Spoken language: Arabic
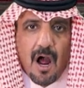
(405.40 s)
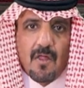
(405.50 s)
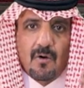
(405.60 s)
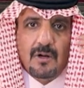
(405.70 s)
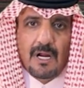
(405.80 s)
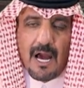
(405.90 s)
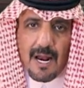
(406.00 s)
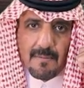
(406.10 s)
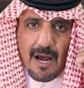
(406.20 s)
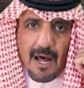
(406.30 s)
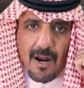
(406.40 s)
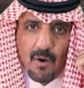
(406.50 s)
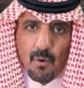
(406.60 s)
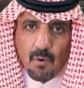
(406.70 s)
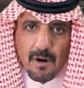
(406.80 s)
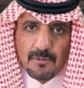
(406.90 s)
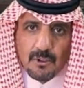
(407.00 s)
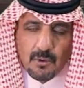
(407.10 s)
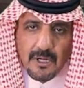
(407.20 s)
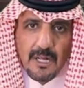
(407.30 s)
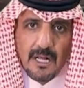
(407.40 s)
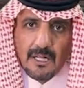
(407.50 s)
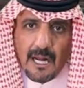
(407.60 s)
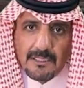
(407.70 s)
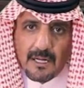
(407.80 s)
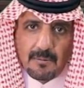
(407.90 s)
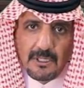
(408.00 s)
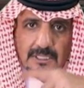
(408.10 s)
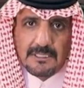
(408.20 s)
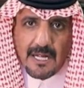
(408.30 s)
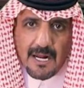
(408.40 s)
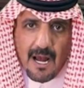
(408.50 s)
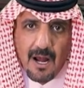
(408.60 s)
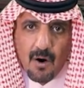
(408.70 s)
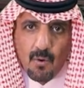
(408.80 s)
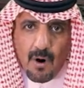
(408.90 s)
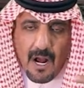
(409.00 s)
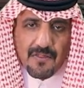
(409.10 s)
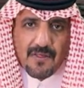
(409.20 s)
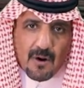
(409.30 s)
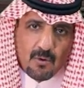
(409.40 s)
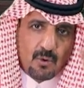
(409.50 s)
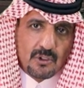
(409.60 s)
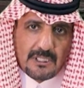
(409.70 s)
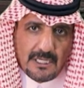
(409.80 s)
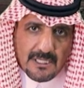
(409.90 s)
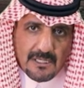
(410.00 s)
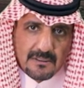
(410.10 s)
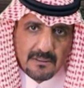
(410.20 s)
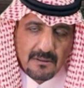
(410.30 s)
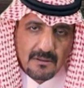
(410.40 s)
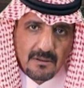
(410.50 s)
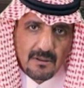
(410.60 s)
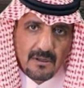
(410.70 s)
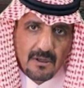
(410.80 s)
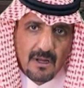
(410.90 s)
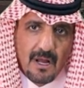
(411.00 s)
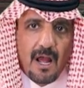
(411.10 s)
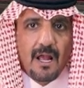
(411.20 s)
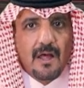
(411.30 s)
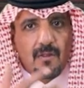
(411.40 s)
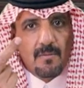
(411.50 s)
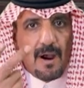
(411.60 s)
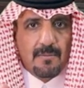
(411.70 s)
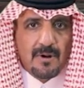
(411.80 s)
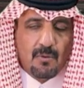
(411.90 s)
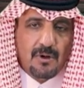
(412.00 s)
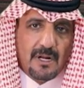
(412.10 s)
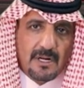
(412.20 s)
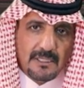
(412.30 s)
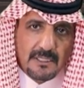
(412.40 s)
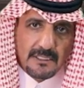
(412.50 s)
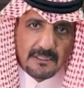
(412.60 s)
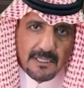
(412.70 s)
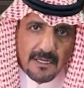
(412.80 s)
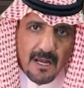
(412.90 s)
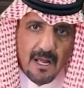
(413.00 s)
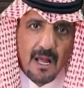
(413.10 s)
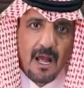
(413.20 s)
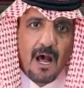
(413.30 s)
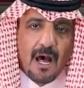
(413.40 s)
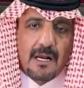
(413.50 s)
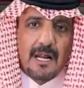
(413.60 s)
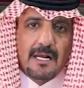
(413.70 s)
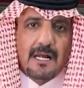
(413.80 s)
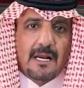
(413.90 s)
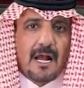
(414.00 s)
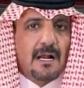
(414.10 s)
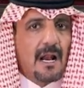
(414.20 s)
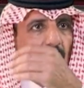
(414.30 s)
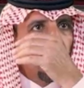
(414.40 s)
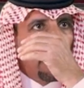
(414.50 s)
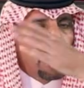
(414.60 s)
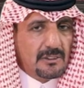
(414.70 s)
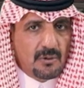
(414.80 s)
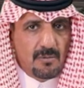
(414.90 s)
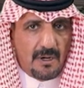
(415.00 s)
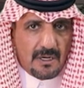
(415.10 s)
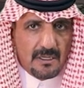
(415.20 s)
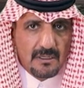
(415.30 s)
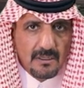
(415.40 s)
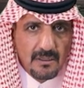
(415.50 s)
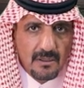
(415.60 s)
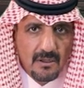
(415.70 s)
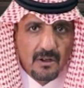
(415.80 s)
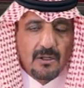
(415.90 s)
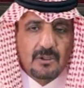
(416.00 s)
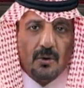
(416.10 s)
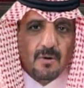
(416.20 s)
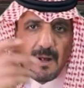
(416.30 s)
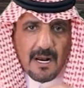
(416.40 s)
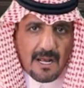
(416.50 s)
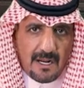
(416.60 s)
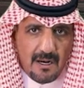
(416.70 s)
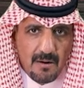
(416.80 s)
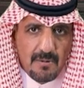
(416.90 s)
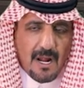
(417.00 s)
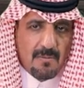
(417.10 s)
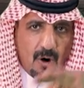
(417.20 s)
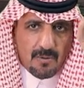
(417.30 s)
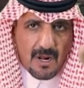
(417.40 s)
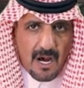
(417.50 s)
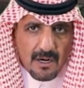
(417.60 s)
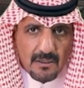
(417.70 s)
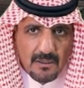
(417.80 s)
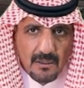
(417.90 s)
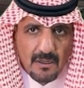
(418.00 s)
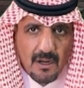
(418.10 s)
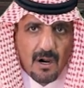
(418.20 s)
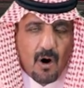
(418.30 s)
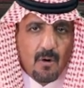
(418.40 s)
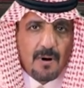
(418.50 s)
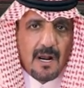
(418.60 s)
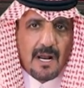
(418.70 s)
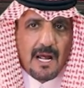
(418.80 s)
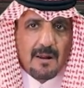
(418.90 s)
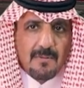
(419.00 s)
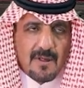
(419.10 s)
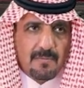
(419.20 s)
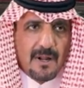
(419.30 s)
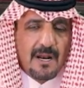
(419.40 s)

هذول على مهل والبدوي قعد 40 سنة واخذ ثاره يقول استعجلت أي هذول ما هم ناويين لنا نية زينة الراي الراي قالوا والراي رجعوا البعرين ردوهن بالليل بالليل ما هو بنهار او بالليل لما ضب